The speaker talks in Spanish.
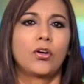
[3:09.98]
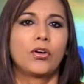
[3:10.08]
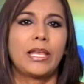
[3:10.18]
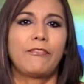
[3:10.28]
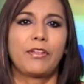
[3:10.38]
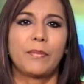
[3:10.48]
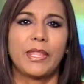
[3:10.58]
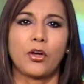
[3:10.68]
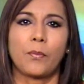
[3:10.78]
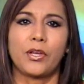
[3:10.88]
Luego de la
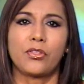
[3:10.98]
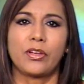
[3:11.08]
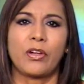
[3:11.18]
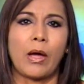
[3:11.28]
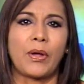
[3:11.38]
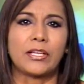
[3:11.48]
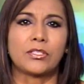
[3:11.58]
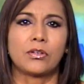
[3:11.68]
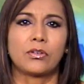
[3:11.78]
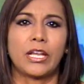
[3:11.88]
firma de convenio de
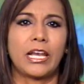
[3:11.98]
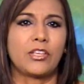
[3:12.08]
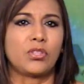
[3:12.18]
colaboración con el